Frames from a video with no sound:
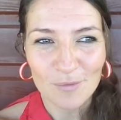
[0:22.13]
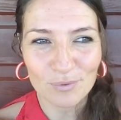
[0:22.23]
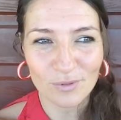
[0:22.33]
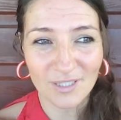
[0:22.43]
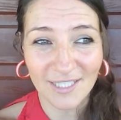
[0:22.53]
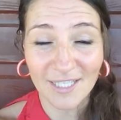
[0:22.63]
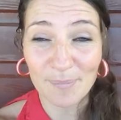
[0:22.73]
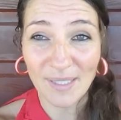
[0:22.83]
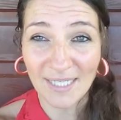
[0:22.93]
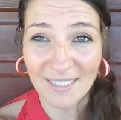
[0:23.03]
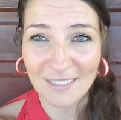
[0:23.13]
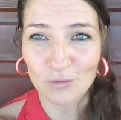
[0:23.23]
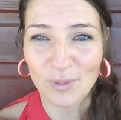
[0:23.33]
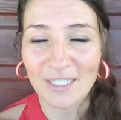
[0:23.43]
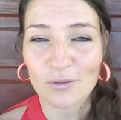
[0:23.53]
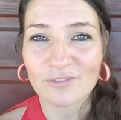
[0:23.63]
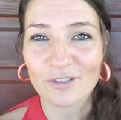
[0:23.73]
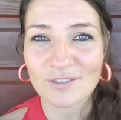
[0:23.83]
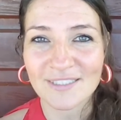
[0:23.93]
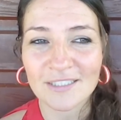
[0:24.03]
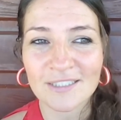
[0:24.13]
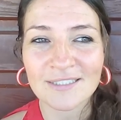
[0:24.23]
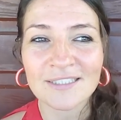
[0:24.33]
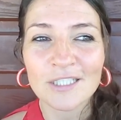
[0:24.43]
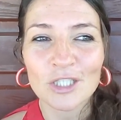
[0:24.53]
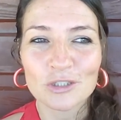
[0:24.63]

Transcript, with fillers: pour réparer, nous réconforter